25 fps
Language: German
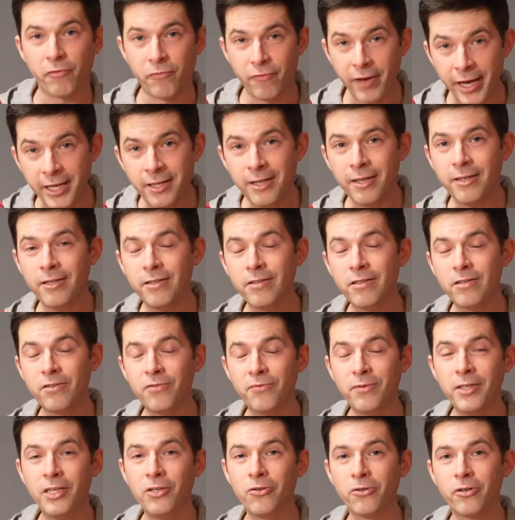Wenn dir dieses
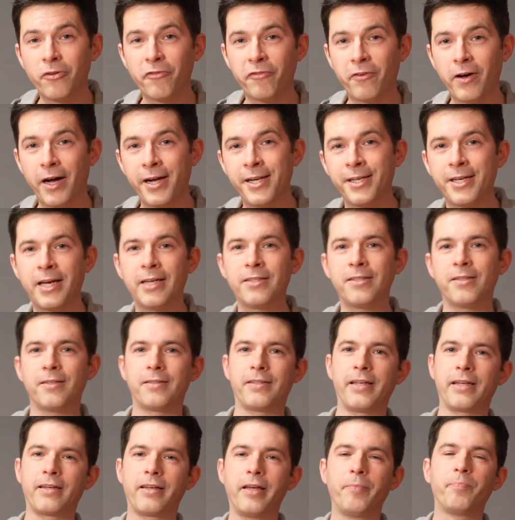Video gefallen hat,
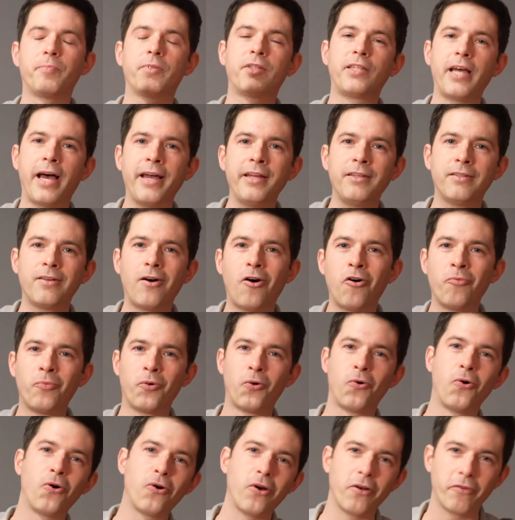dann gib deinen Daumen
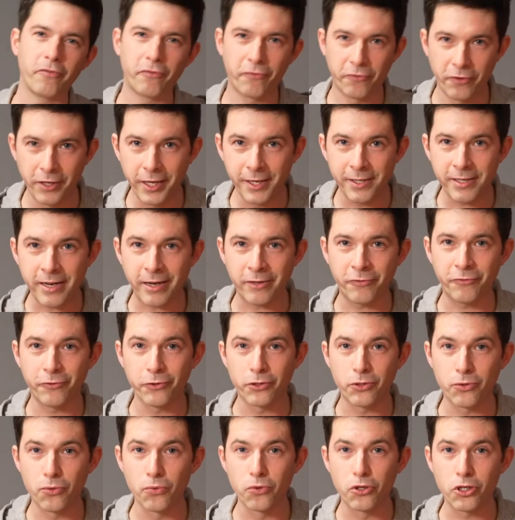hoch. Vielen Dank
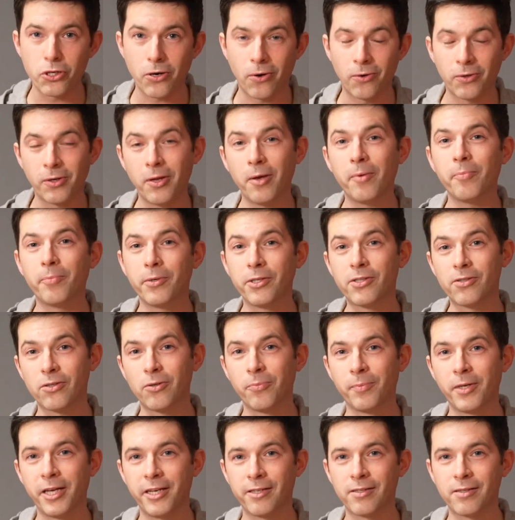fürs Zuschauen. Bis
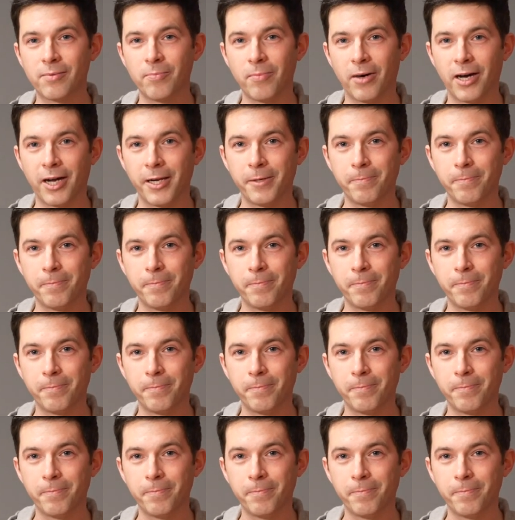zum nächsten Mal.